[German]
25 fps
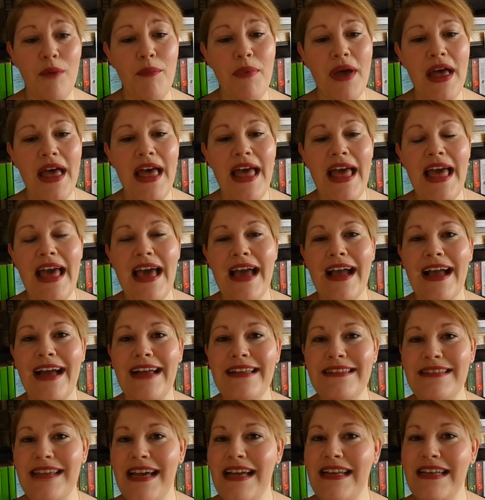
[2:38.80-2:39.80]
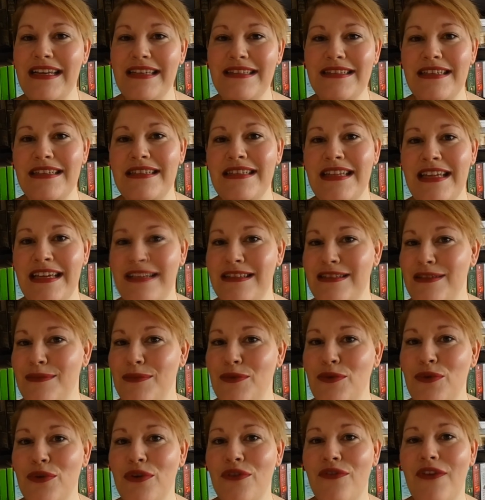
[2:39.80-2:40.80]
Flop. Ganz anders das nächste
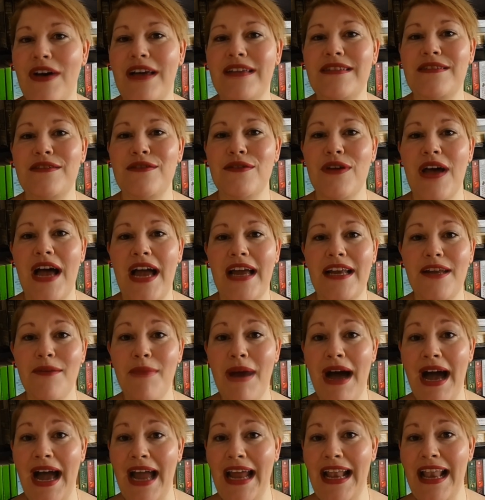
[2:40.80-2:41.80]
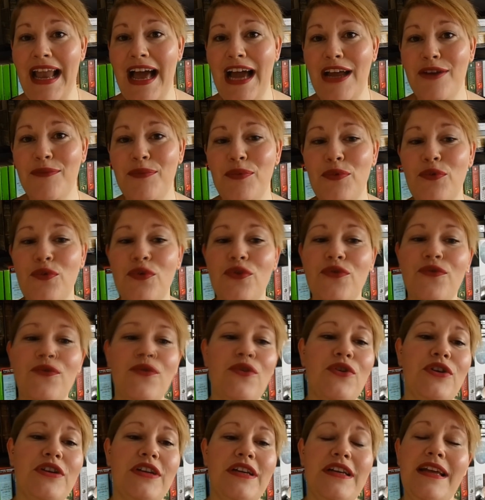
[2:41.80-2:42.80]
Buch, was zu einem Highlight-Buch
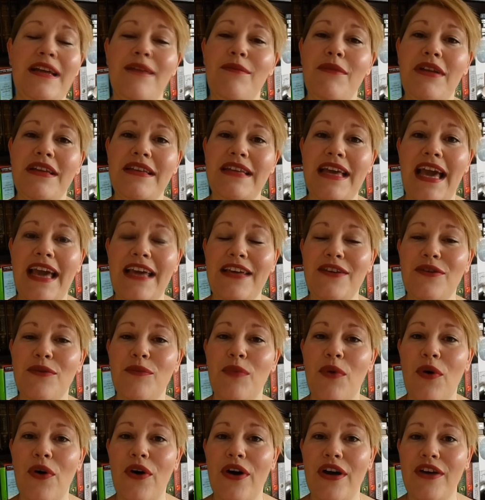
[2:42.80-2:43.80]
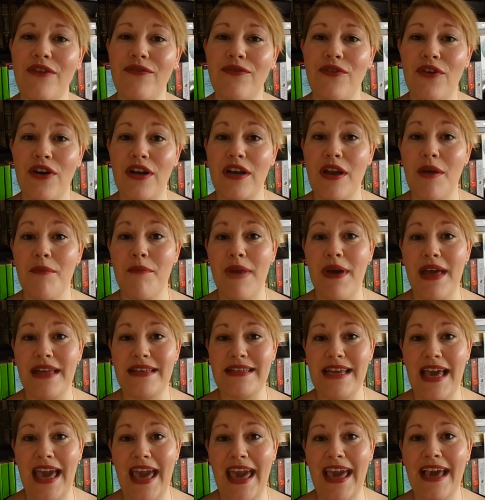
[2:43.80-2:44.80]
wurde, nämlich Echo Boy von
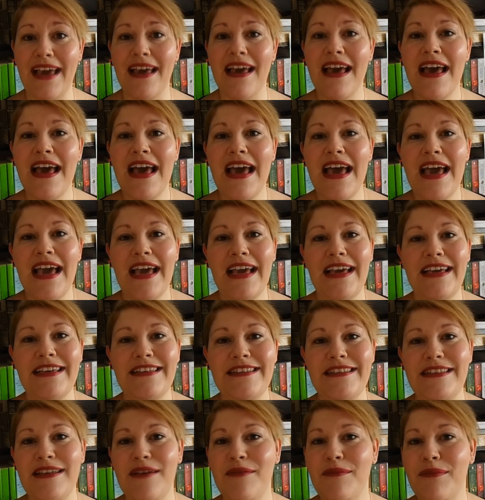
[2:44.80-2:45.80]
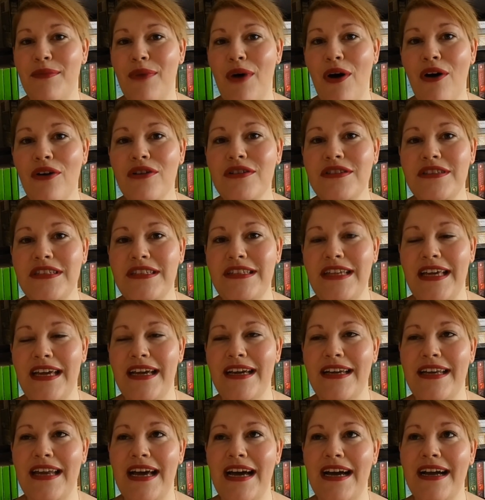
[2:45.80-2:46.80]
Matt Haig. Ich mochte
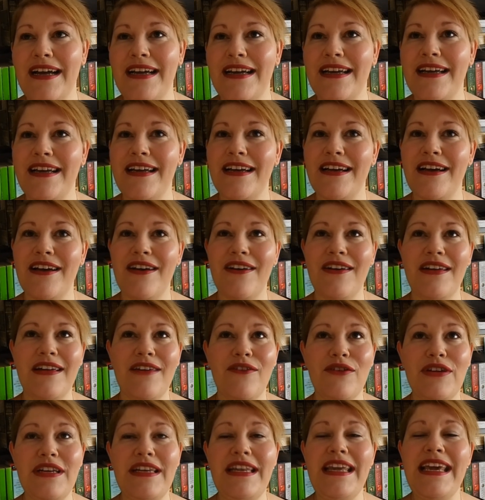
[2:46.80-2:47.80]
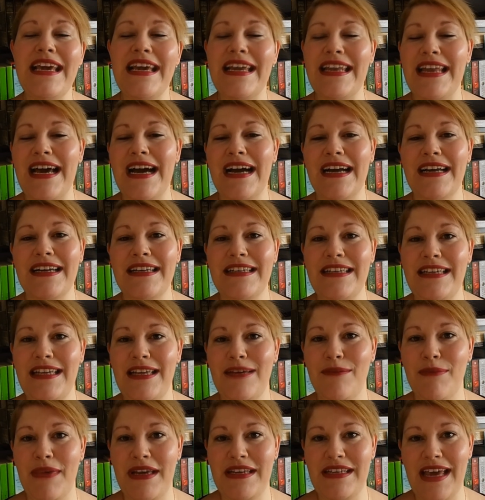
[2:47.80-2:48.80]
den Gedanken oder die Gedanken,
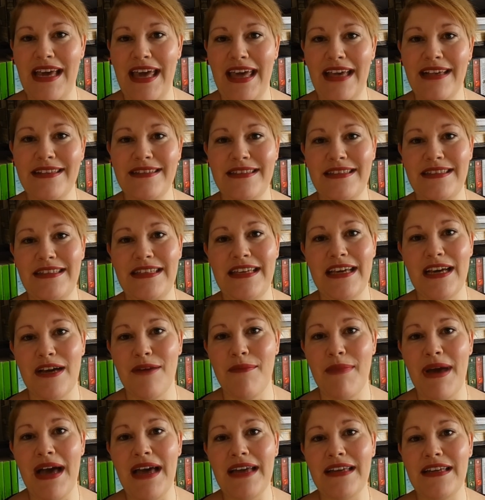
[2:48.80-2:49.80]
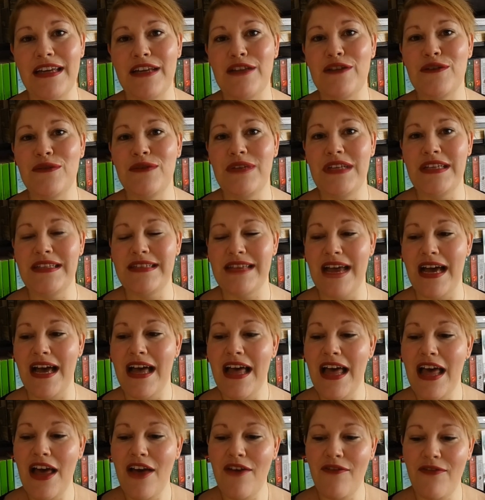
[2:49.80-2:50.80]
die Matt Haig sich hier gemacht hat zu
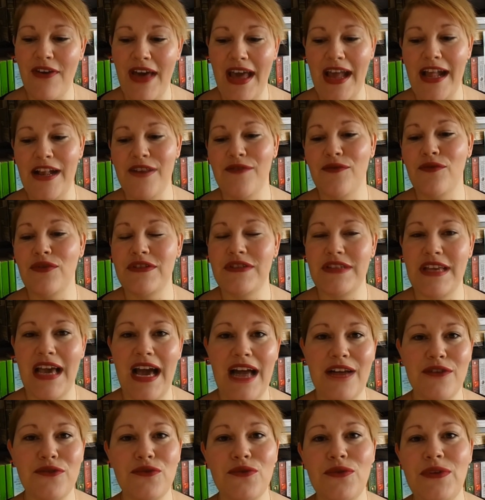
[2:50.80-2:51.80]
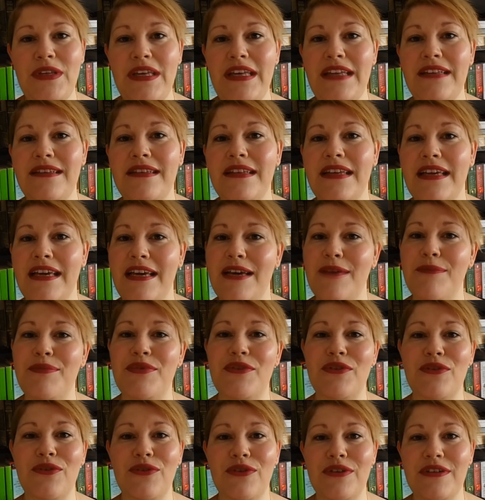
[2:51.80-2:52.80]
dieser Welt, wo es ja Androiden
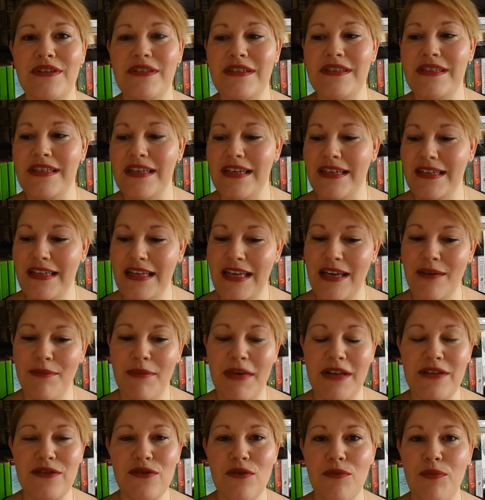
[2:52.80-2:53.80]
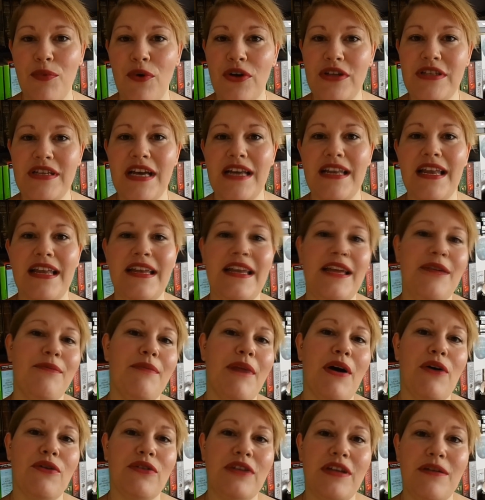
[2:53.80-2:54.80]
gibt und äh, die eben als Roboter dann
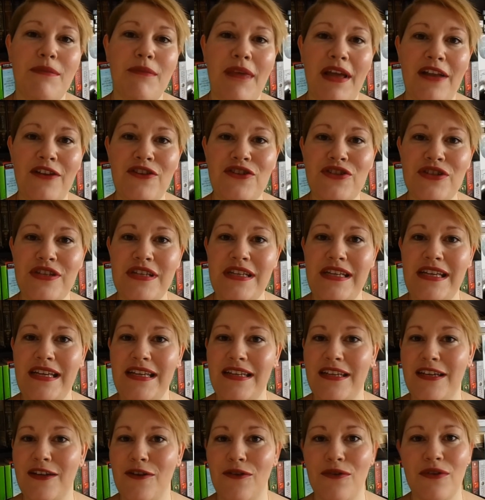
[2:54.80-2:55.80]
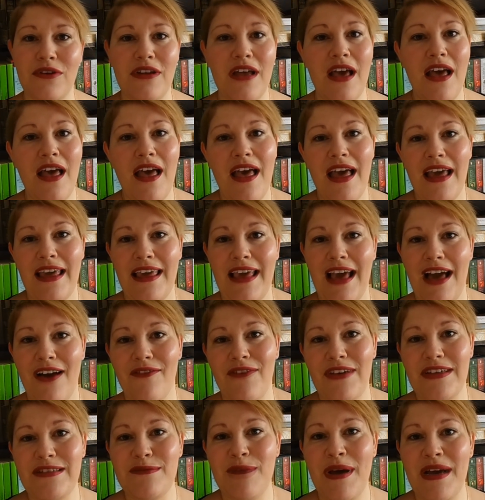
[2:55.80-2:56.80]
eben auch den Menschen dienen und
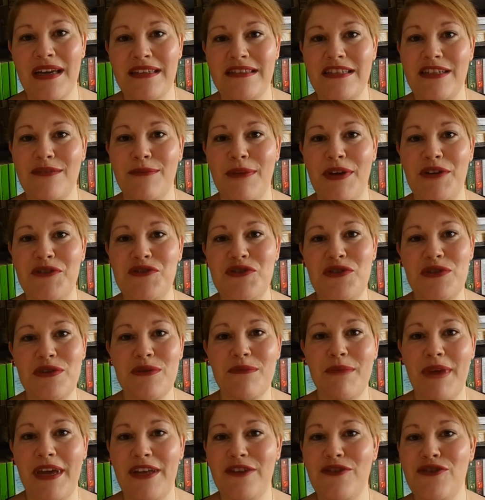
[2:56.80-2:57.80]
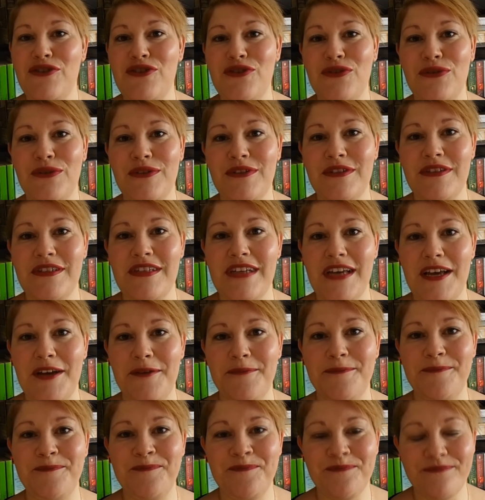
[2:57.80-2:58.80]
ja, was macht den Mensch zum Mensch und
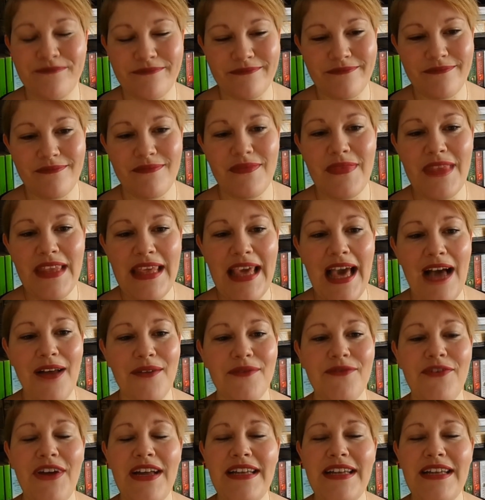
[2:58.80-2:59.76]
ähm, ja,